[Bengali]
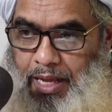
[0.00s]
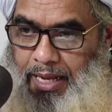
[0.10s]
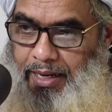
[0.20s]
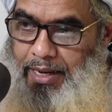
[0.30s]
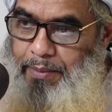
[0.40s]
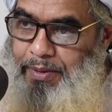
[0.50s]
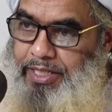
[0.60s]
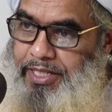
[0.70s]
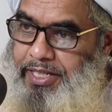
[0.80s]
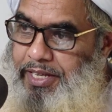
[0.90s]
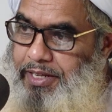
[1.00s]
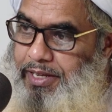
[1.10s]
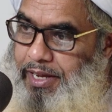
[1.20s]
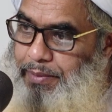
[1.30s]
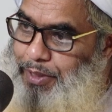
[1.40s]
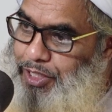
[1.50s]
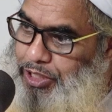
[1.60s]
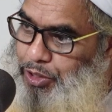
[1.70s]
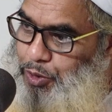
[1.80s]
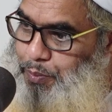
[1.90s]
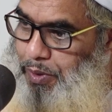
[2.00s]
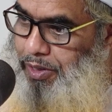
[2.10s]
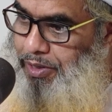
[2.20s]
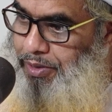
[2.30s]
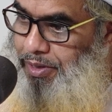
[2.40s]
আল্লাহ আমাদেরকে এ বিশ্বাসের উপর